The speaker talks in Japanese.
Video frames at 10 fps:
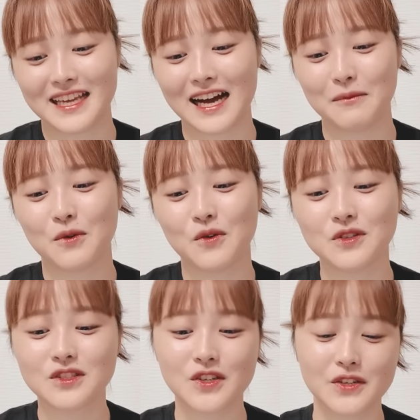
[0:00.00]
いやもう
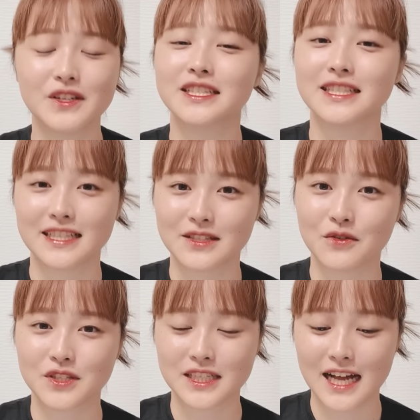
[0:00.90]
本当に嬉しいです
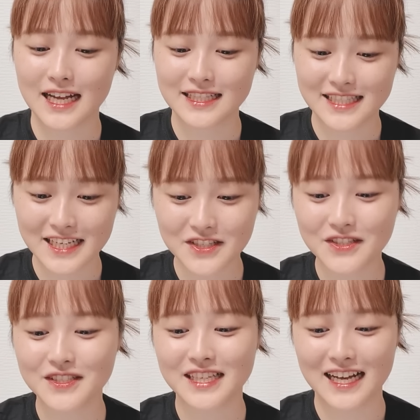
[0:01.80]
こちら
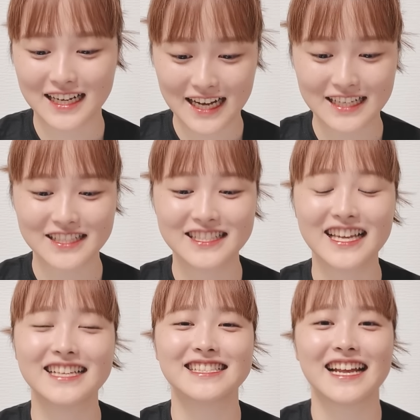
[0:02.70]
ジェジュンさんが
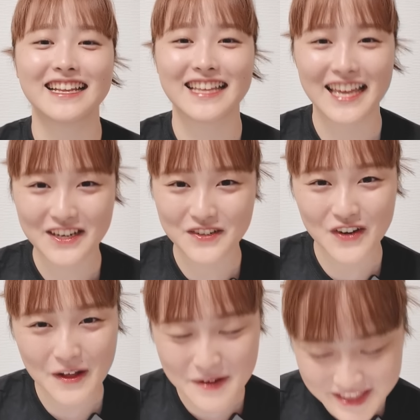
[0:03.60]
出演されている
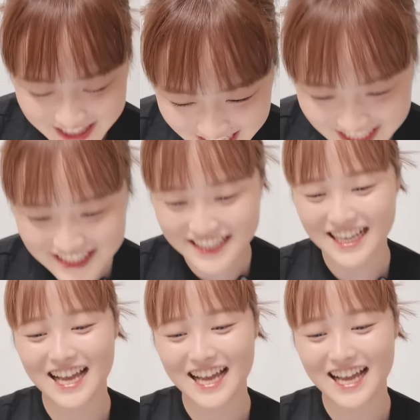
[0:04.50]
ドラマです